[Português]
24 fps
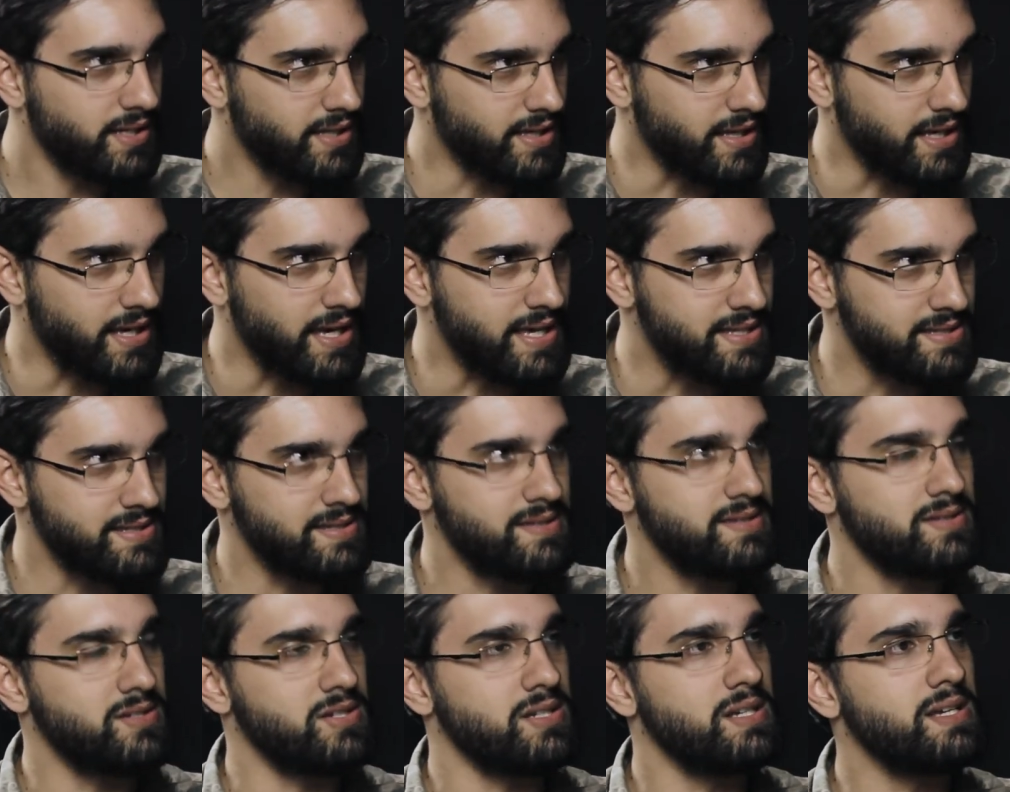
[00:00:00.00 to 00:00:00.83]
é,
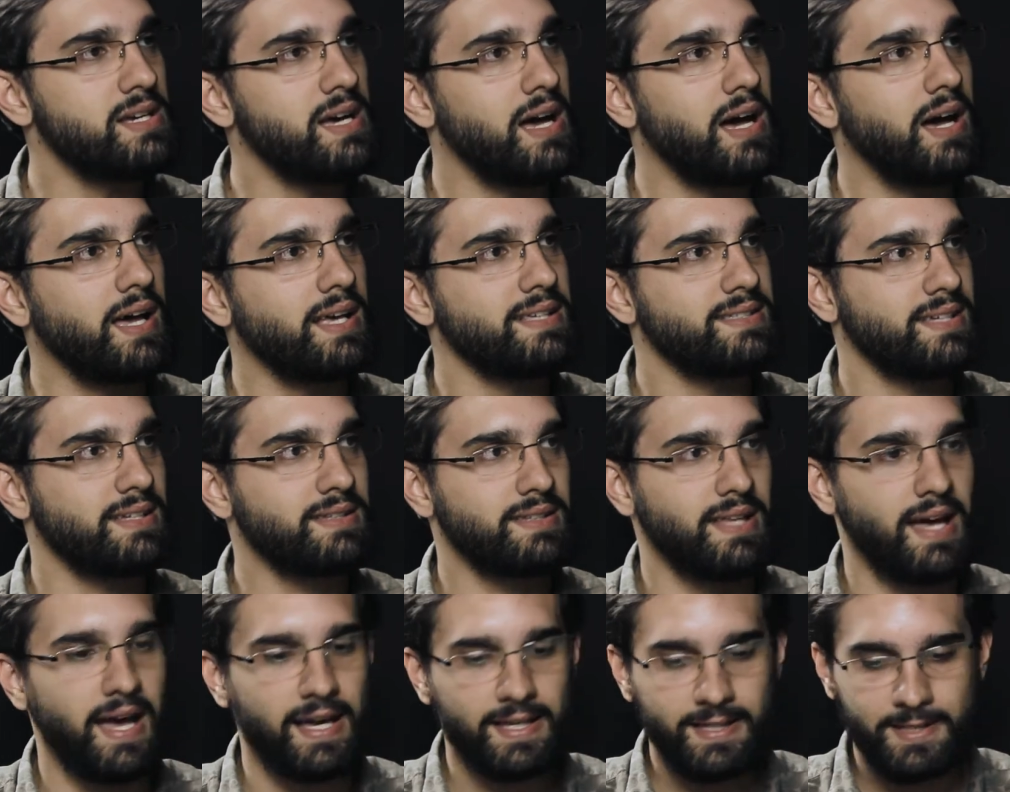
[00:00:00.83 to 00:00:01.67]
resistir a esse
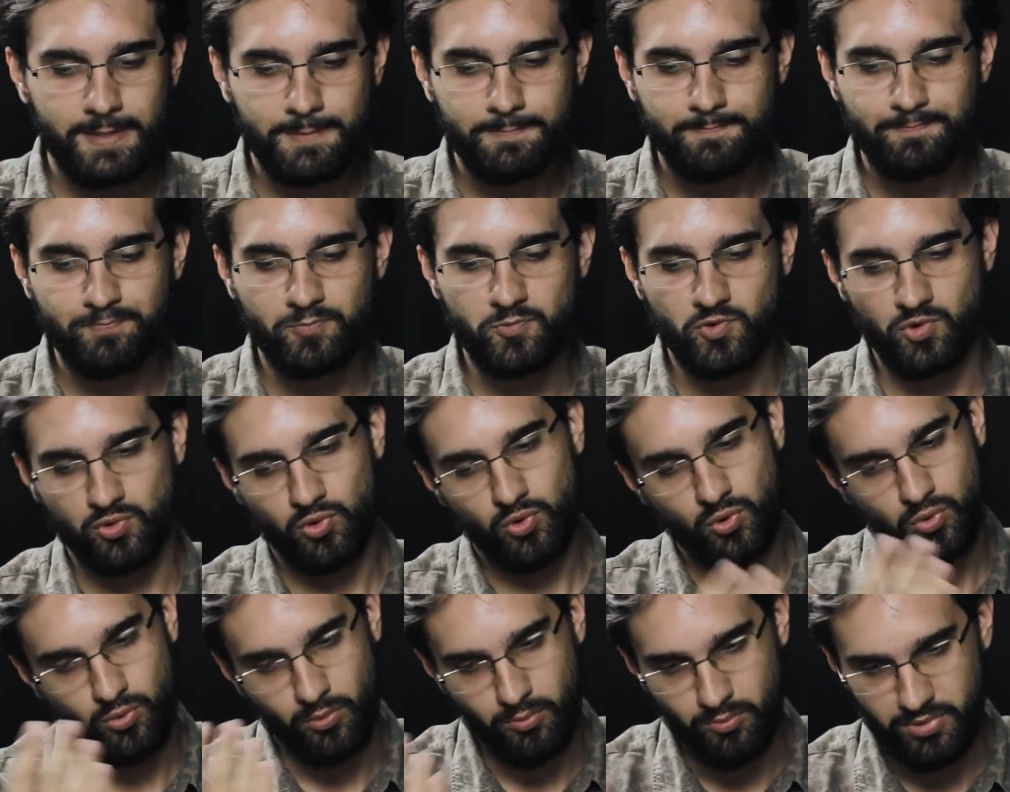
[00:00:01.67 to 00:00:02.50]
ataque
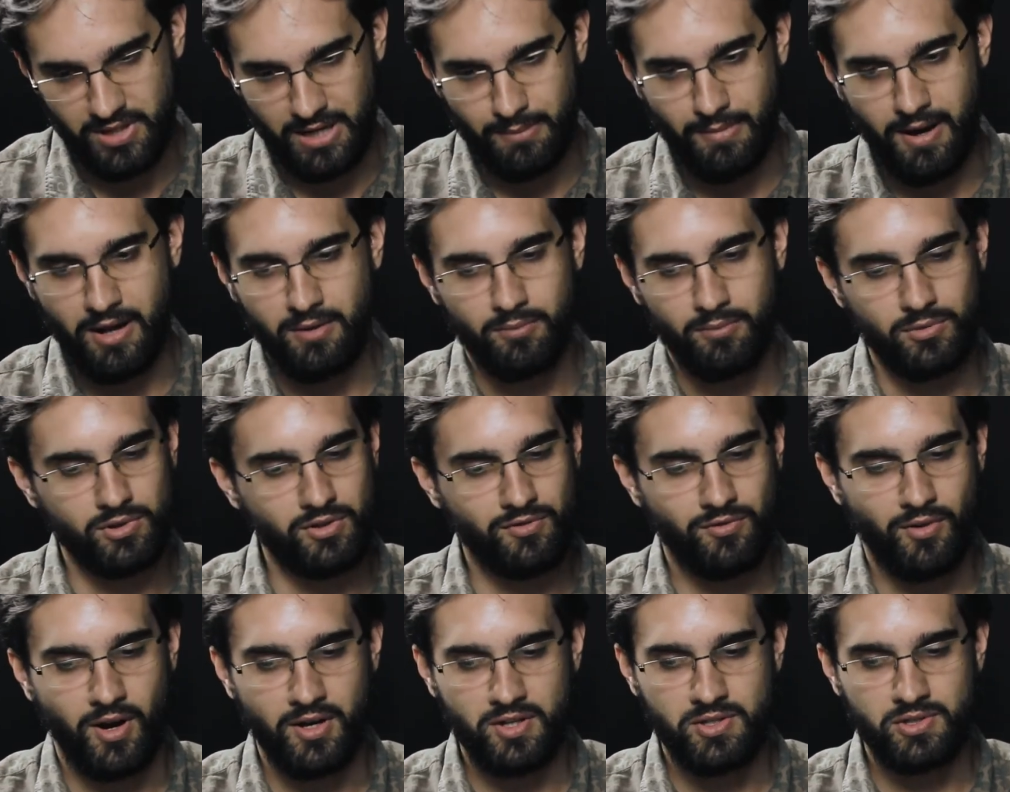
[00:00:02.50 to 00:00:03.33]
junto com um trabalho muito
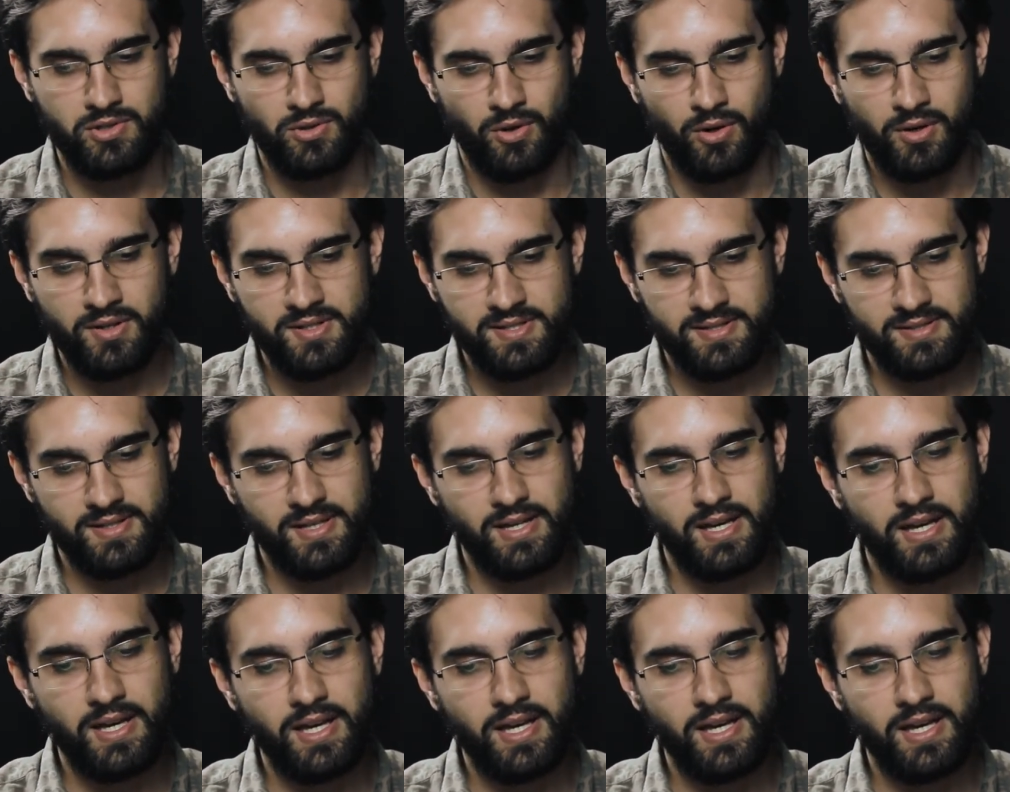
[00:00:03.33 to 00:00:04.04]
forte de ONGs,